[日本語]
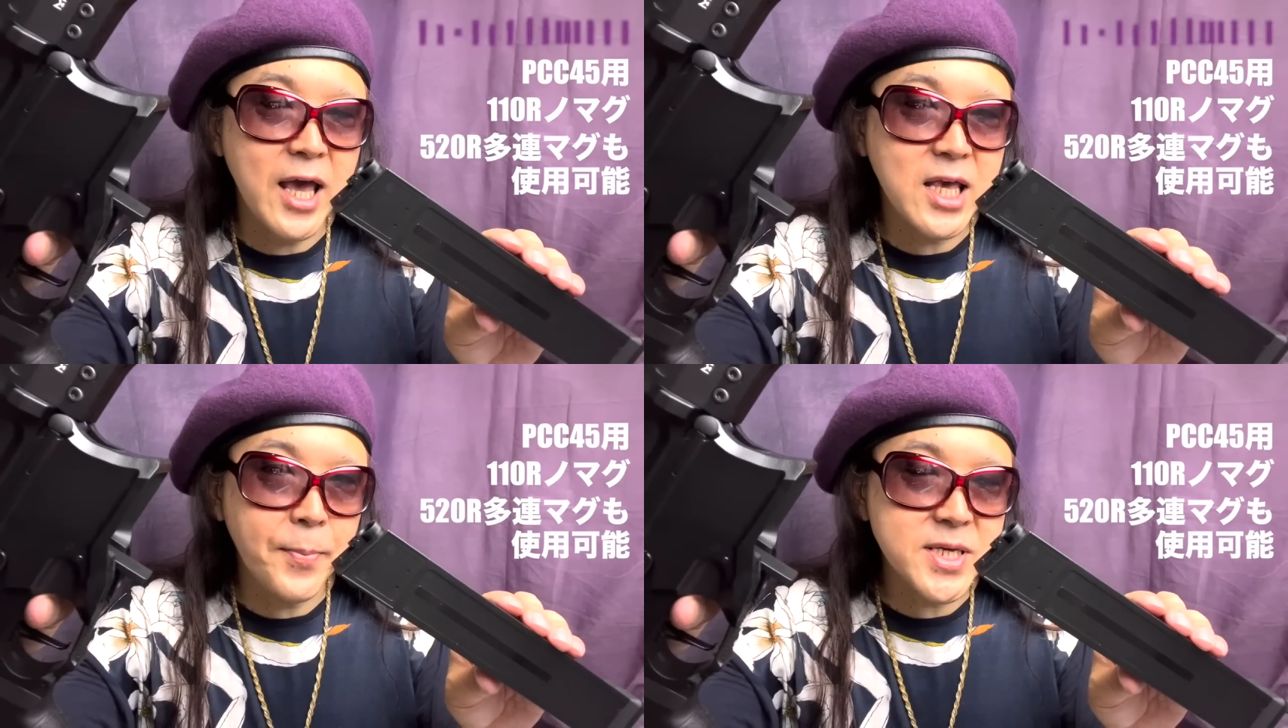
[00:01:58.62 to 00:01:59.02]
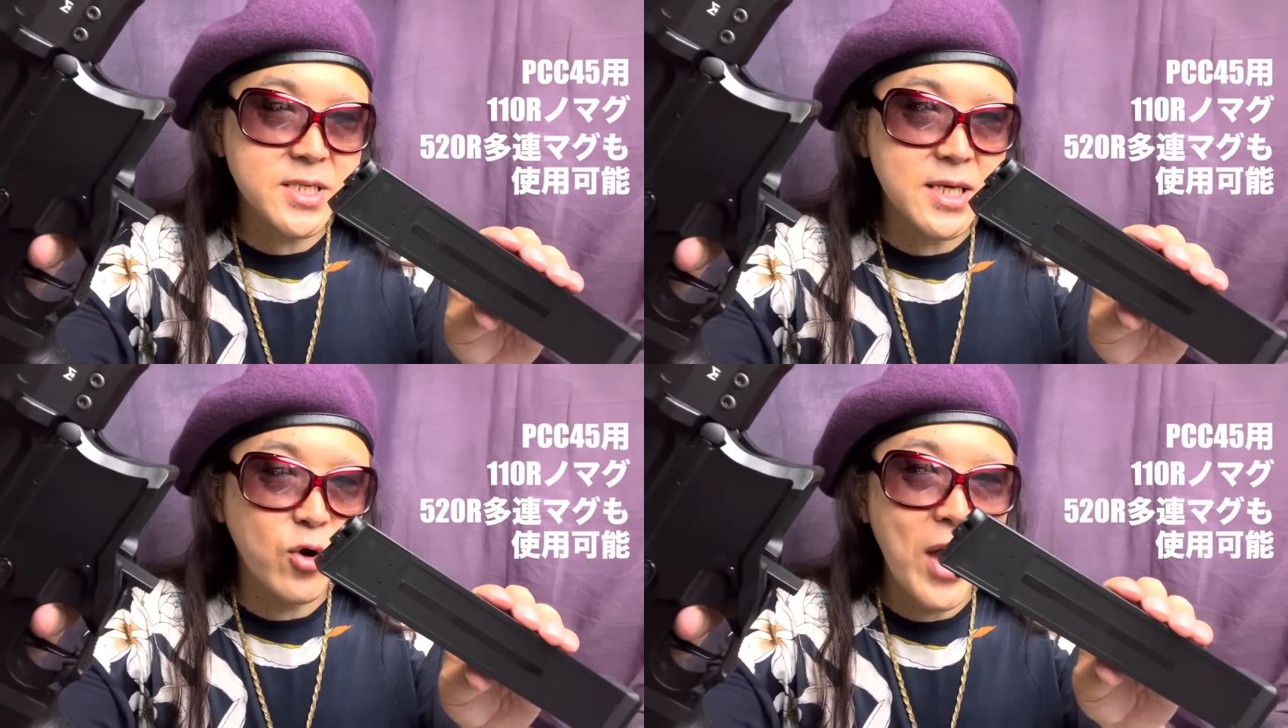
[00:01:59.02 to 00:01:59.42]

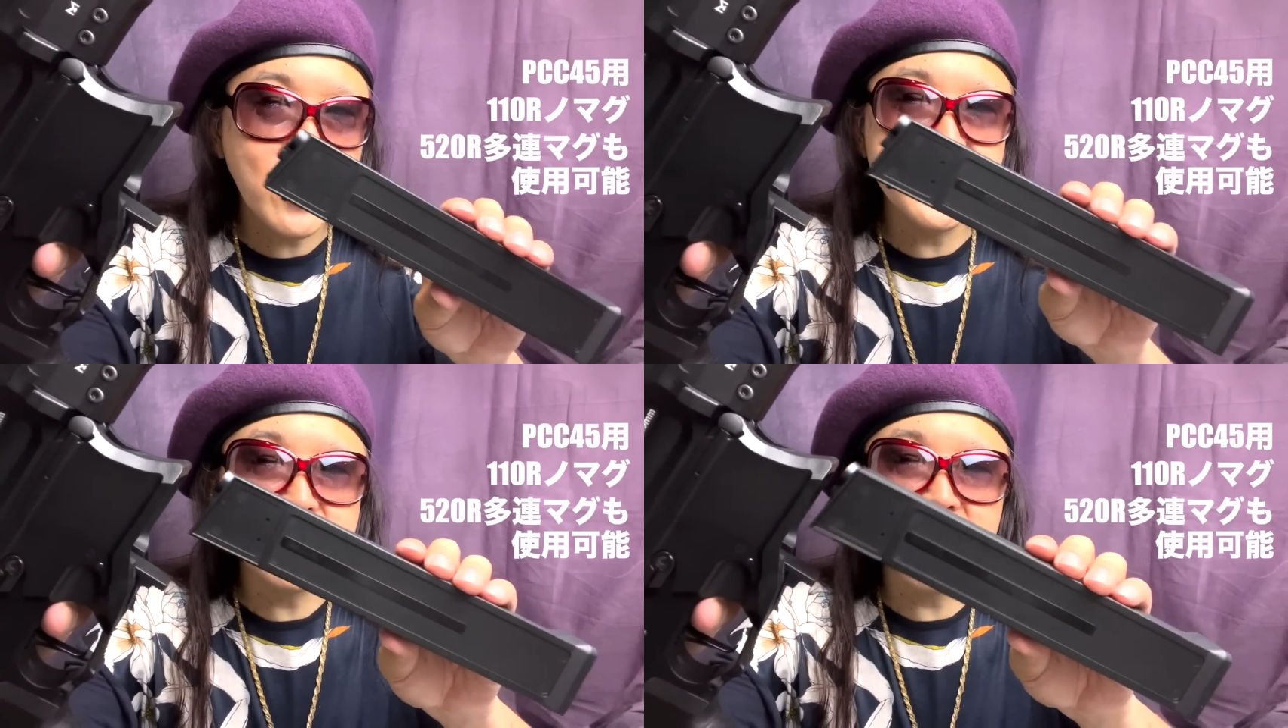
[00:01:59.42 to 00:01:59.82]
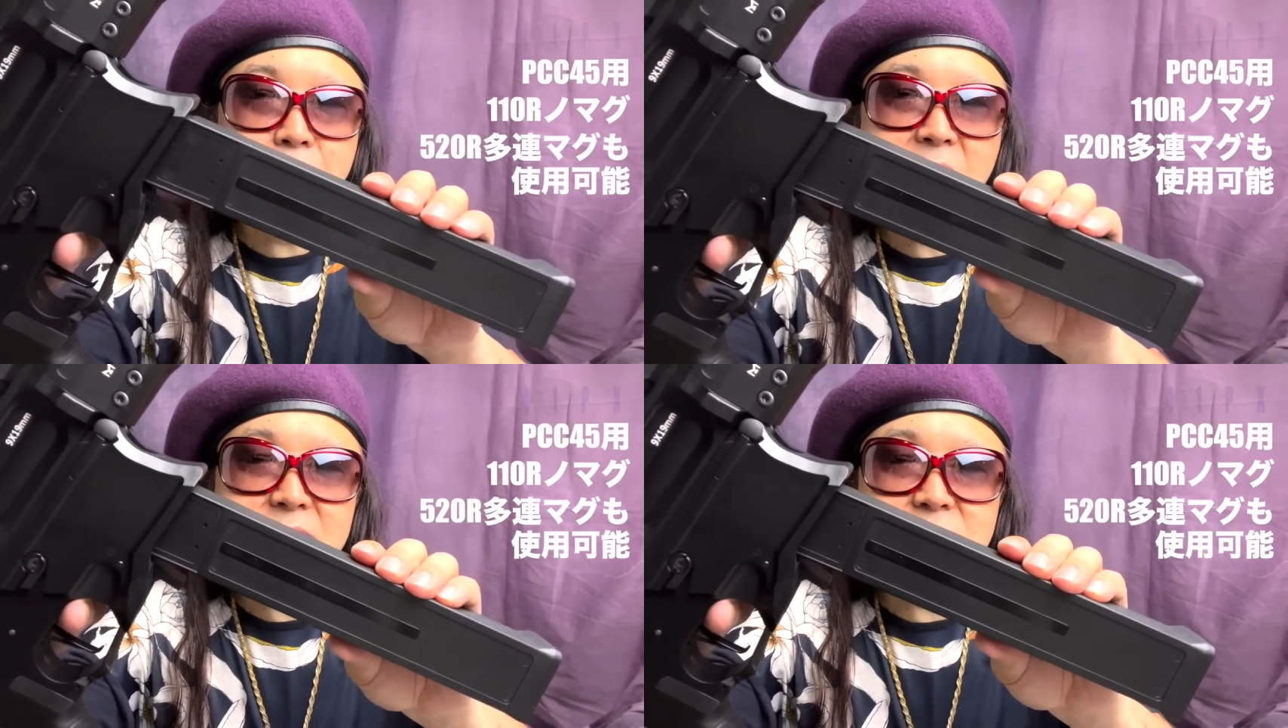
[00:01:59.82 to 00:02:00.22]
イキャパシティ520連
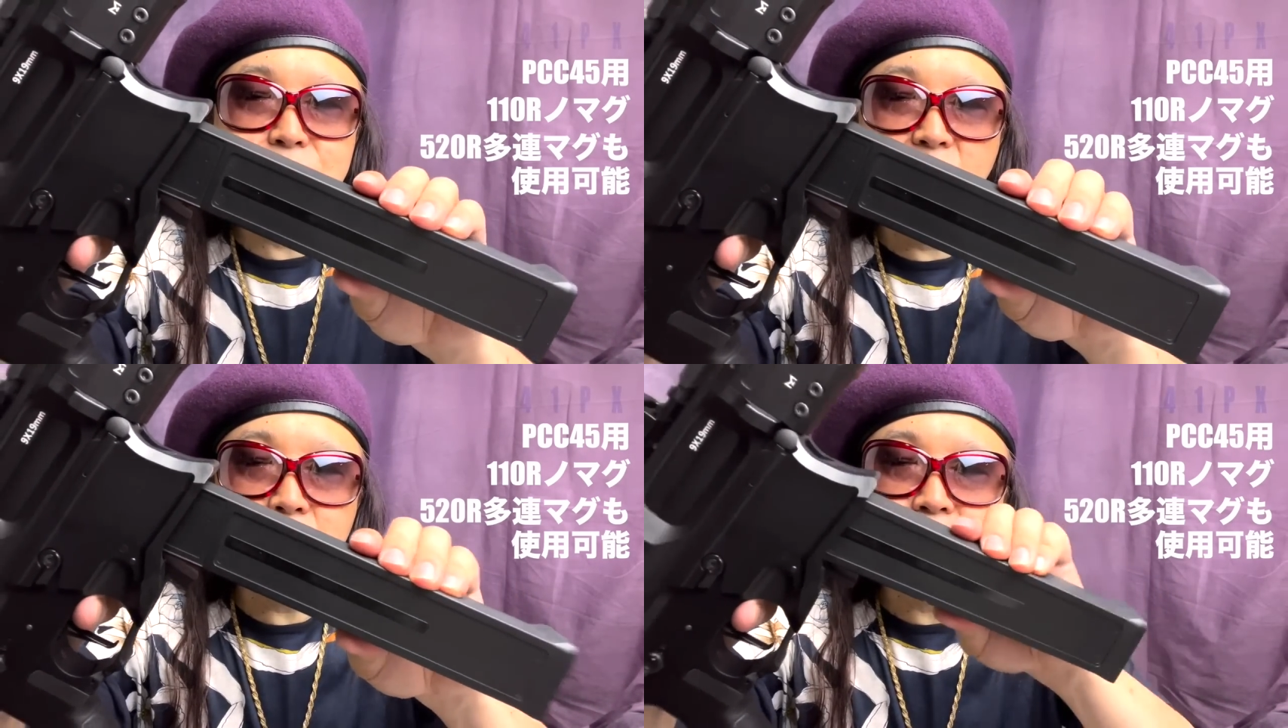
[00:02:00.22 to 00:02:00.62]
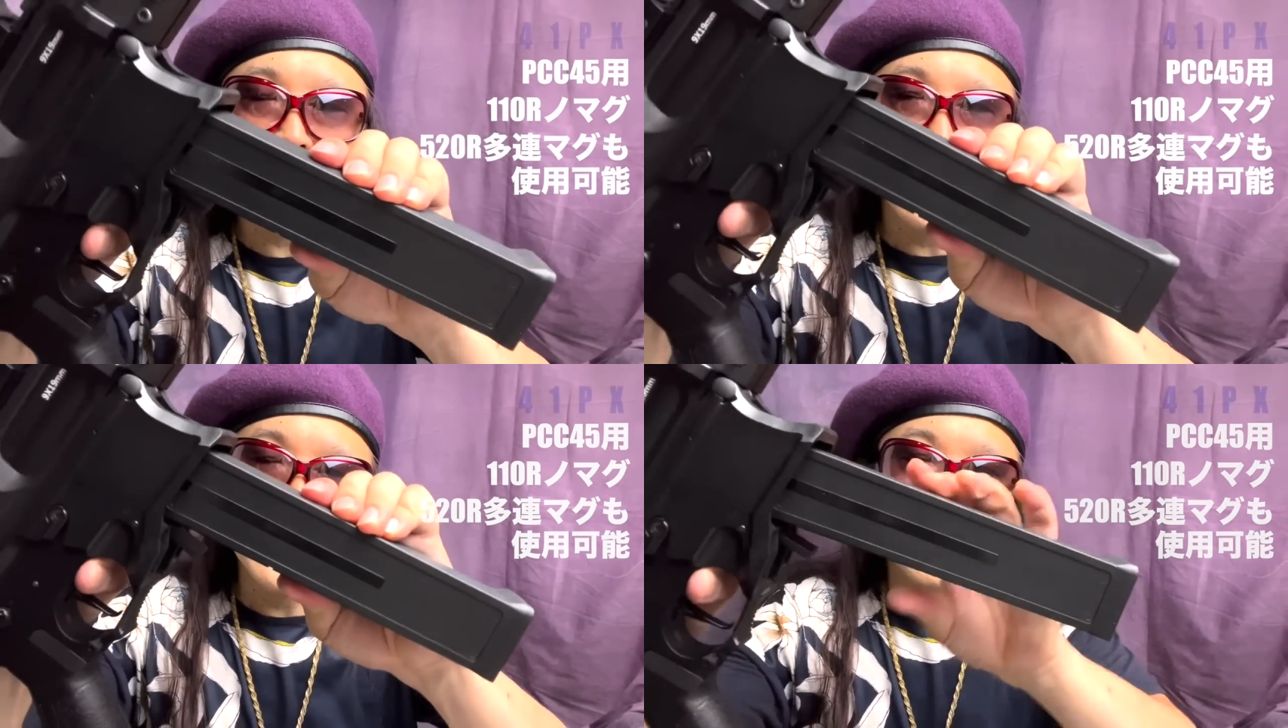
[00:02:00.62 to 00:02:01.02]
マガジンも、
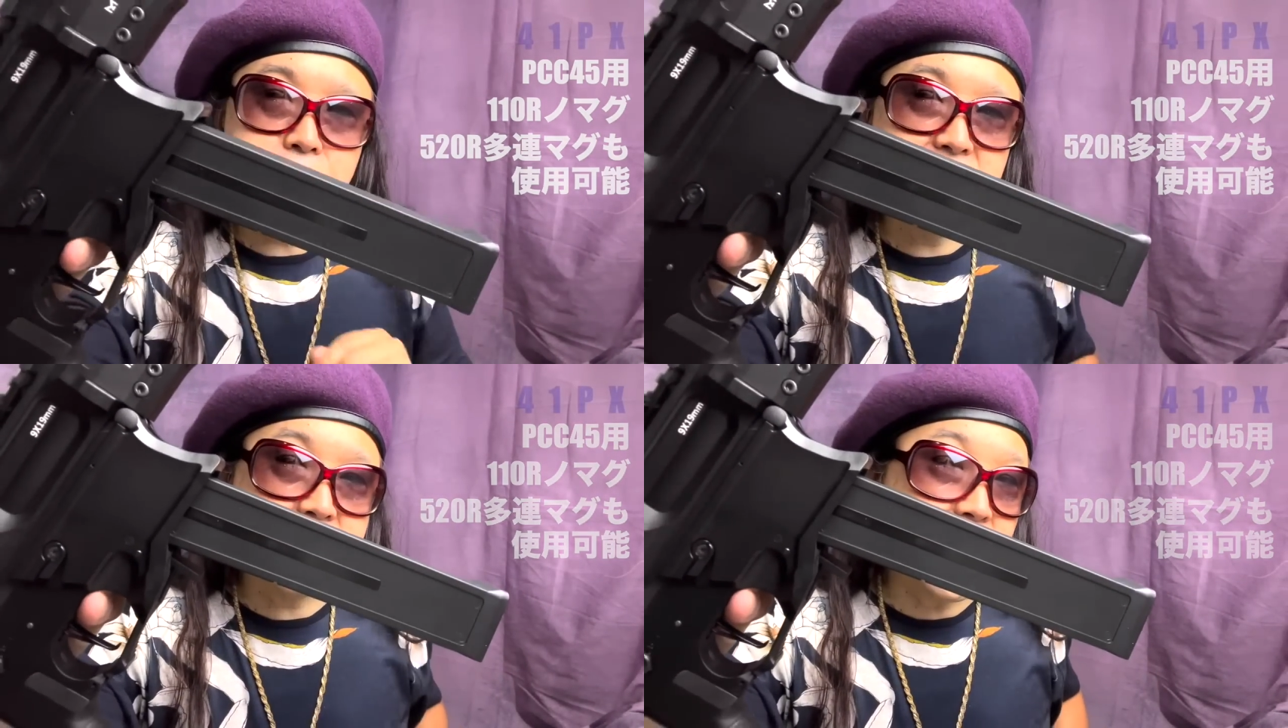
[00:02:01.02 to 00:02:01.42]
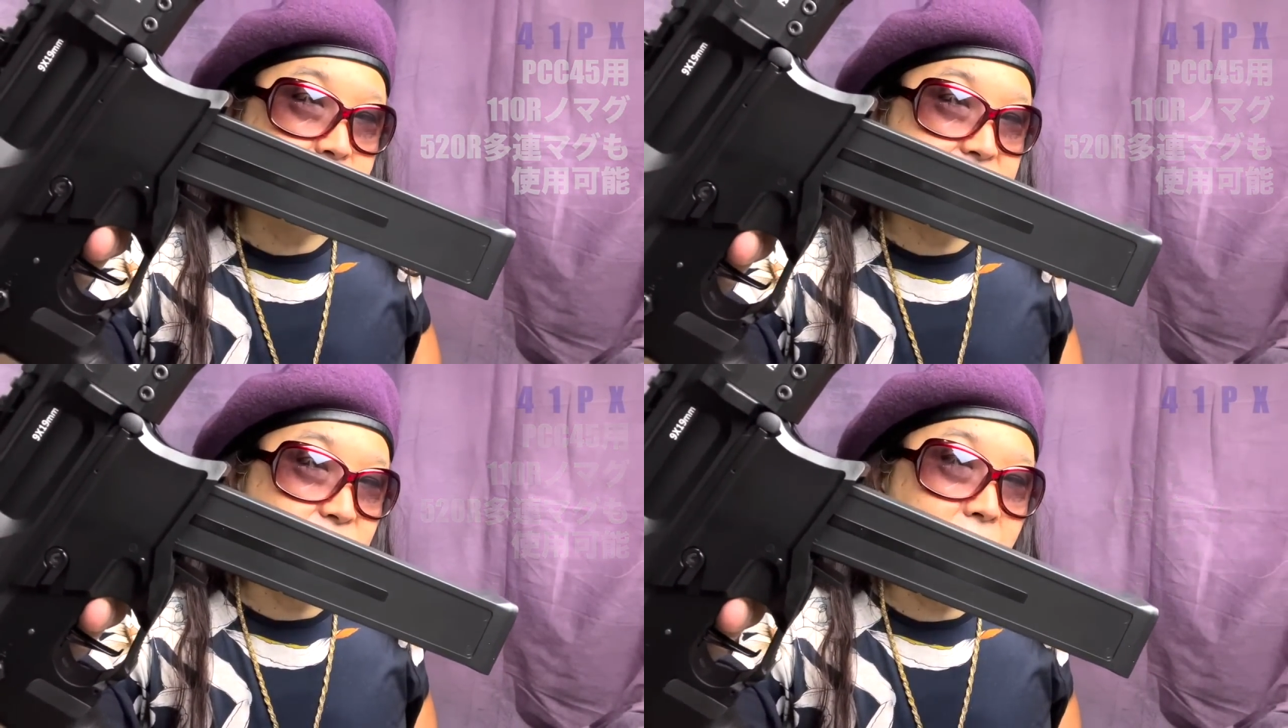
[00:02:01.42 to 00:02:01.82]
ぴったりフィット。